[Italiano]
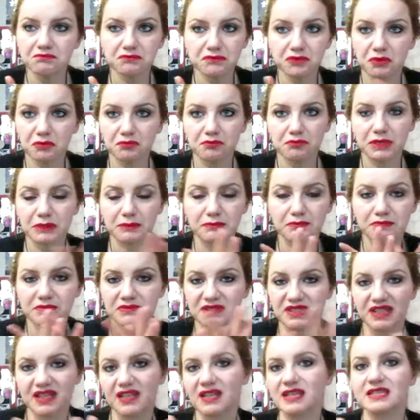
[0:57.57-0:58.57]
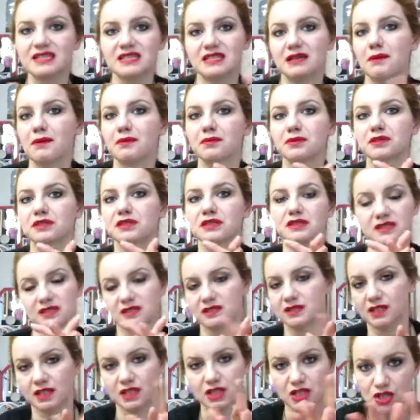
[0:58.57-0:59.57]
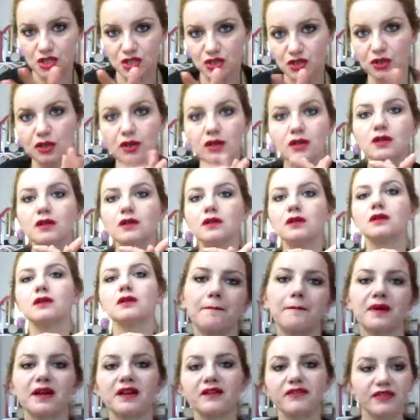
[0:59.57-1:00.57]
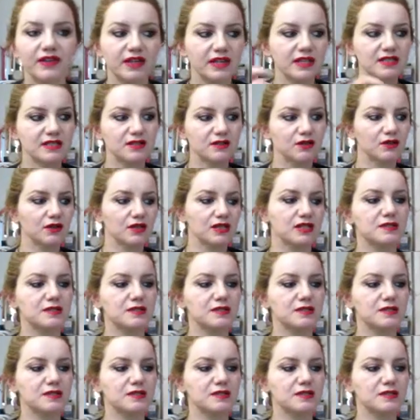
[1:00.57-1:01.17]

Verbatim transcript: non mi interessa proprio di striscio, preferisco